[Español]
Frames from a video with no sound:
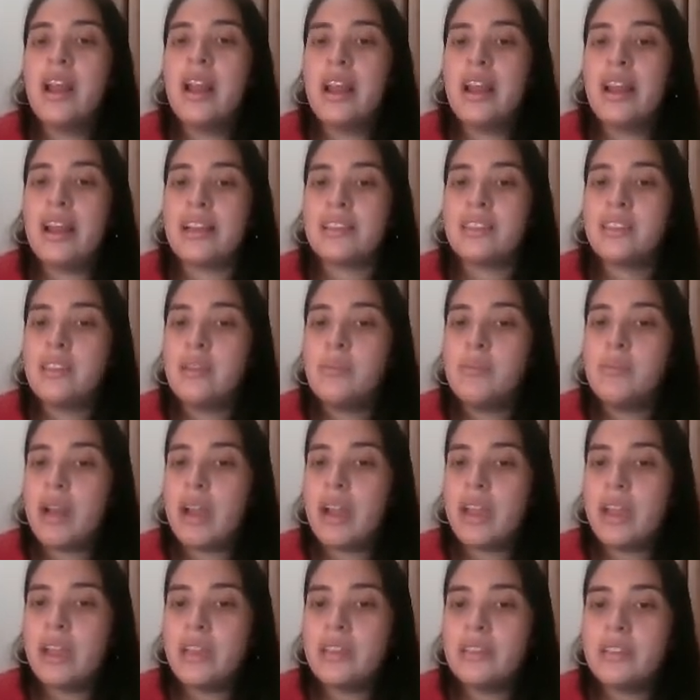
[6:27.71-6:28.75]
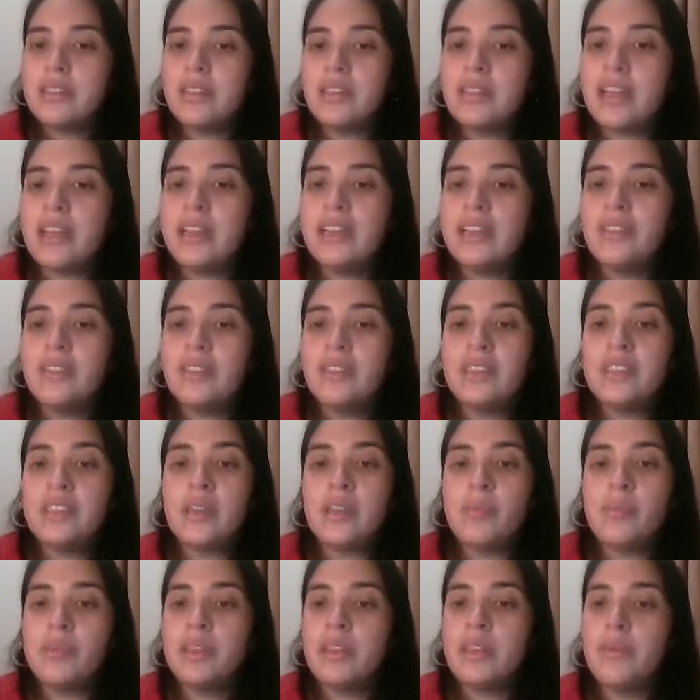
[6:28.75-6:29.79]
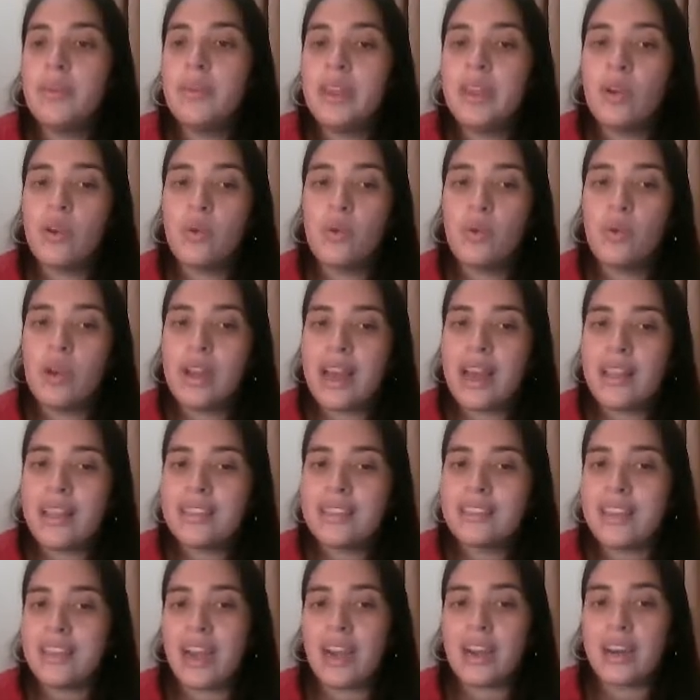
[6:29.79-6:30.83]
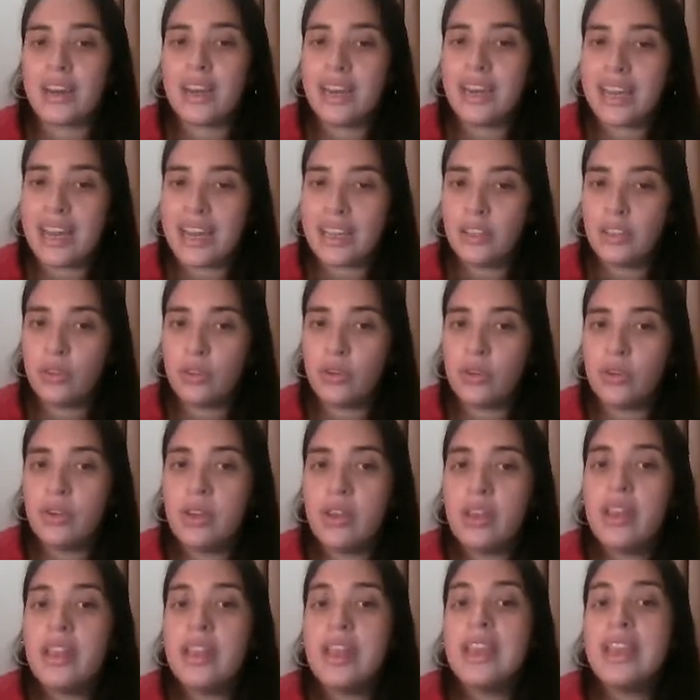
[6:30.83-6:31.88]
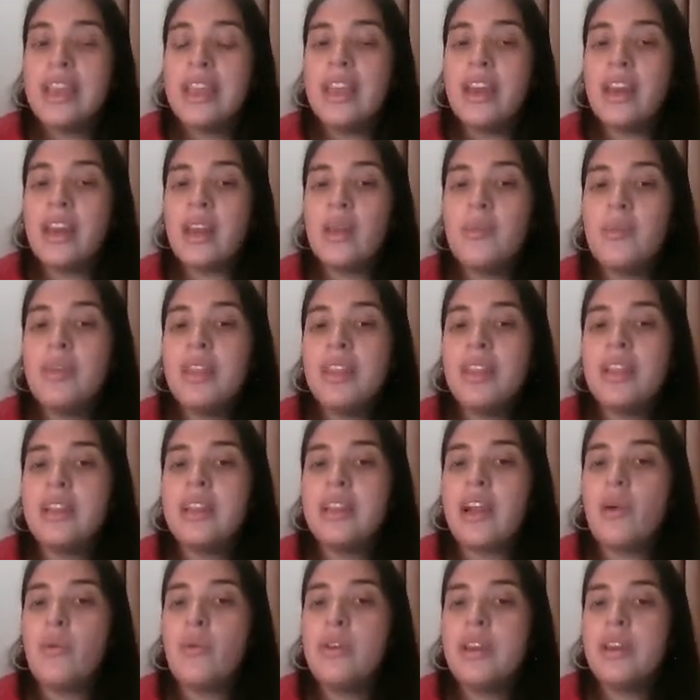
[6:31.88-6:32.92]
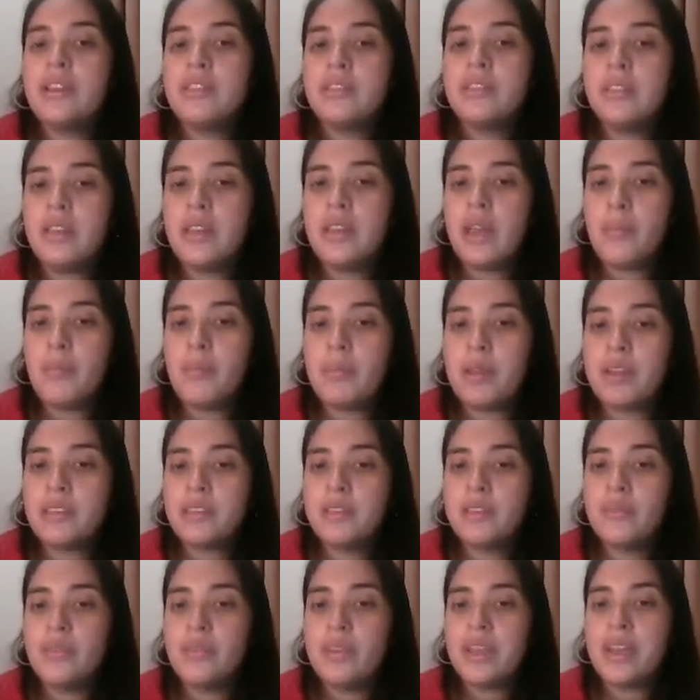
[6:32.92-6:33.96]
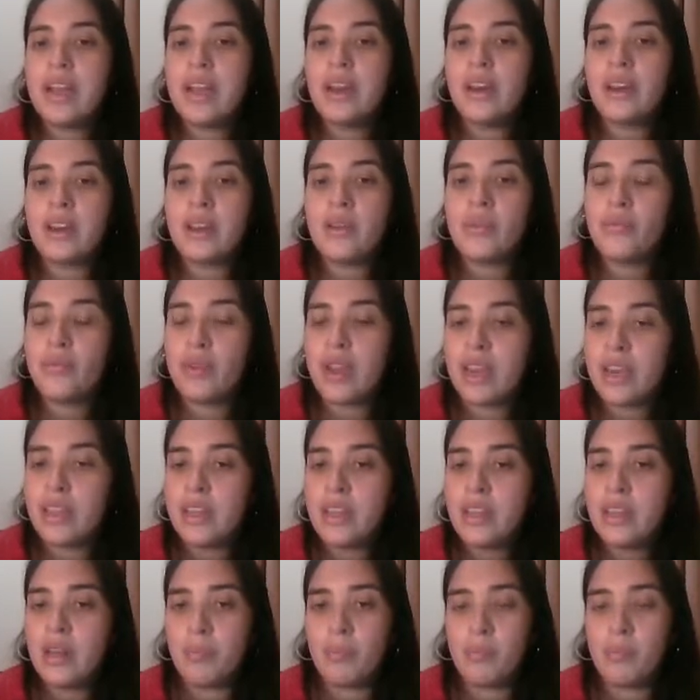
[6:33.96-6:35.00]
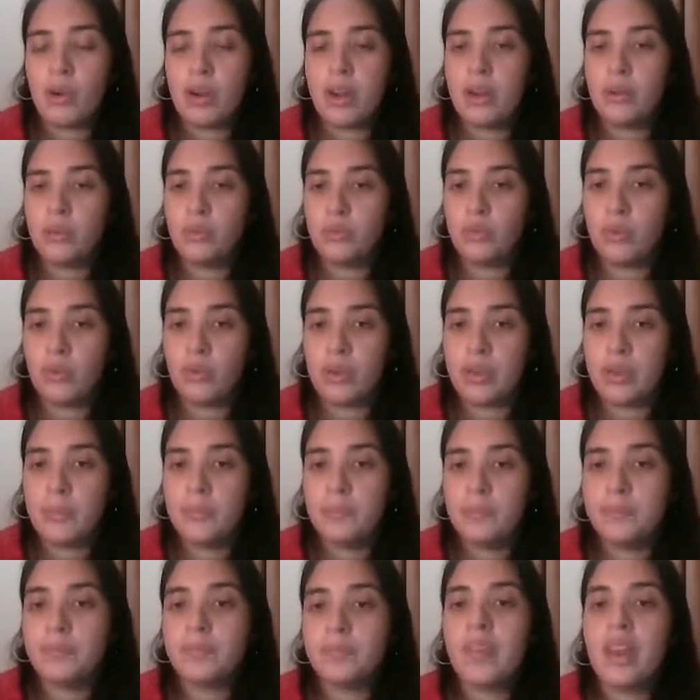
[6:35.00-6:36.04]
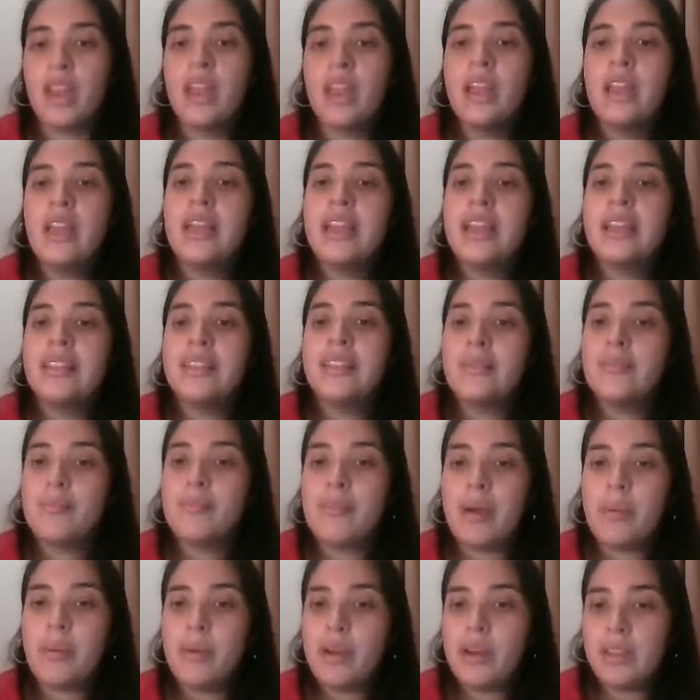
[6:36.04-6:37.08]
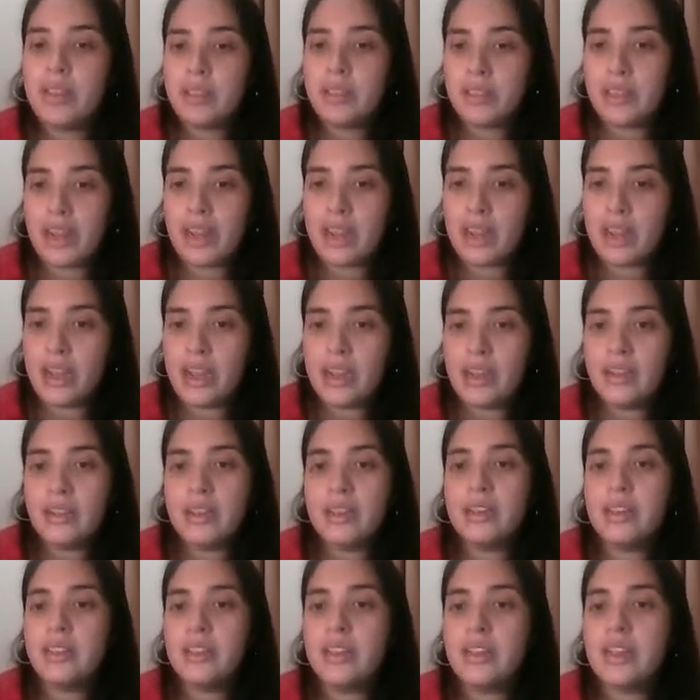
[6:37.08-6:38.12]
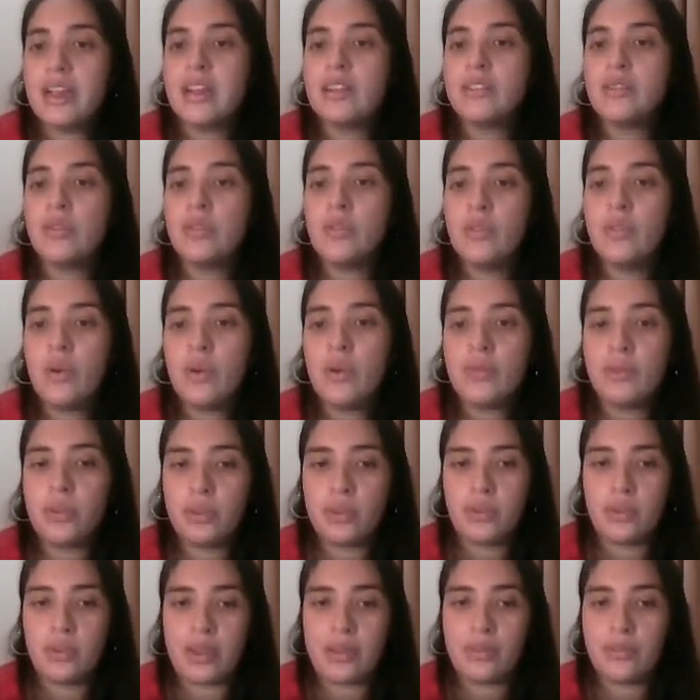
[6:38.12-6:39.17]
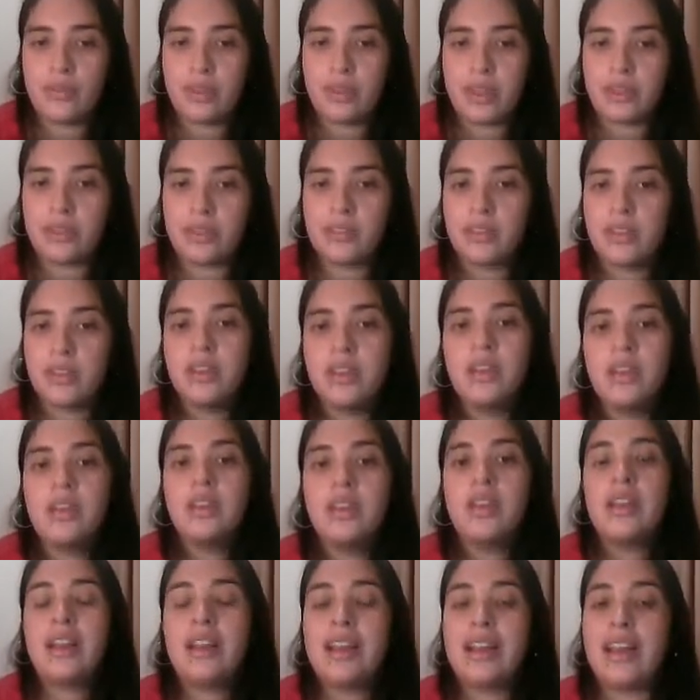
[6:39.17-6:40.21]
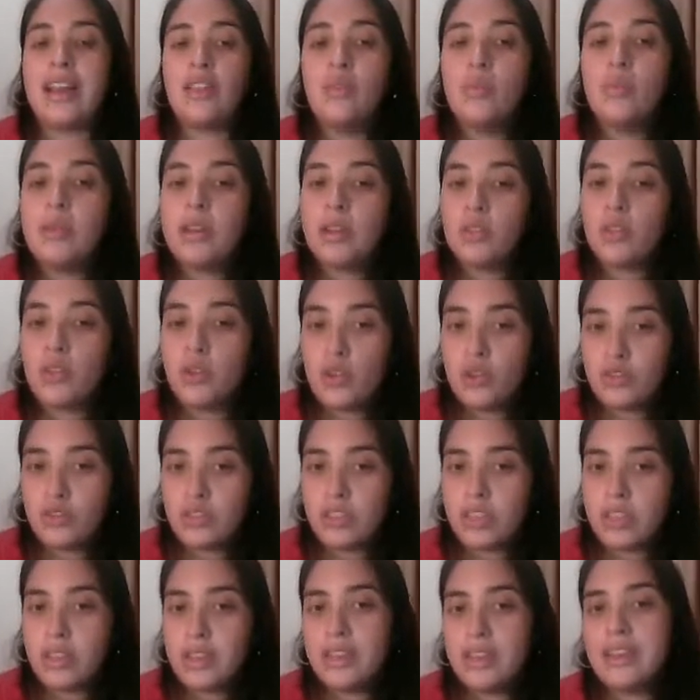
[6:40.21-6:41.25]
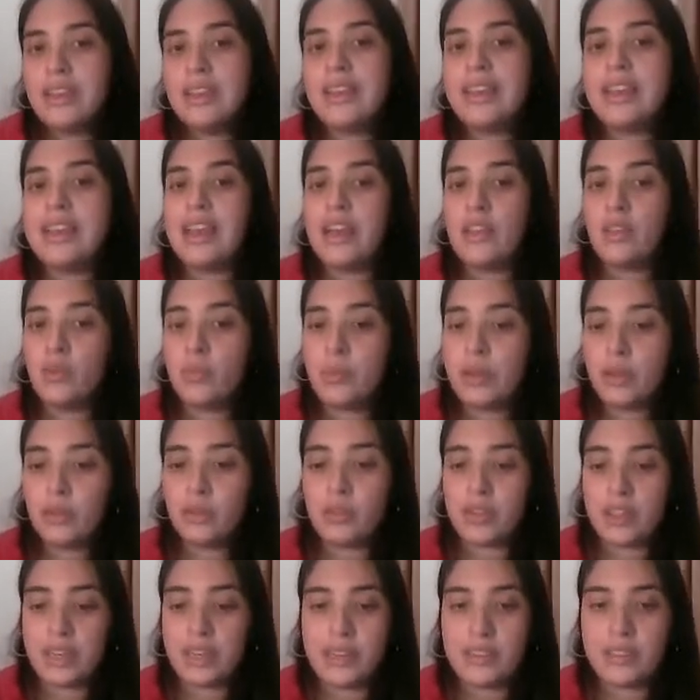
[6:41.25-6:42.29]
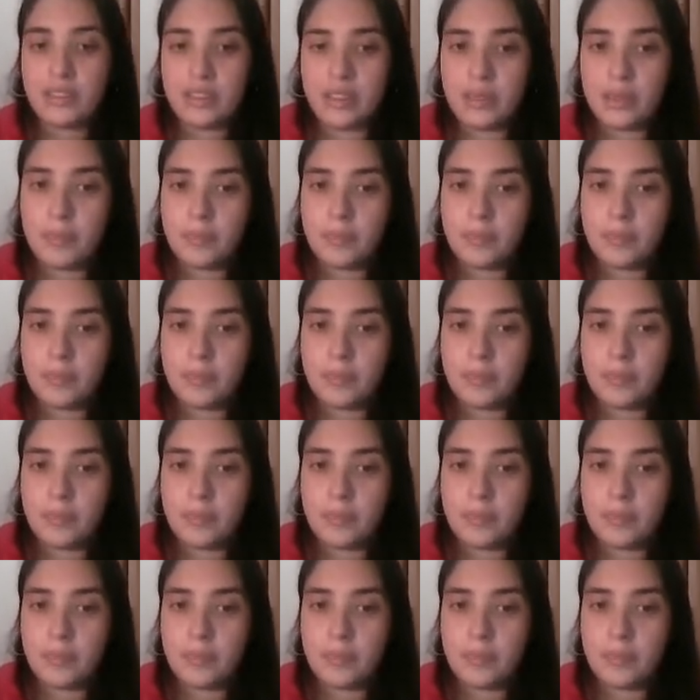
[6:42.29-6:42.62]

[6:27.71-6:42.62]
Las imágenes están estrechamente vinculadas al relato y remiten a una escena específica referida por la autora. Vamos a destacar, en este caso, dos fotografías. La número 12 y la número 13.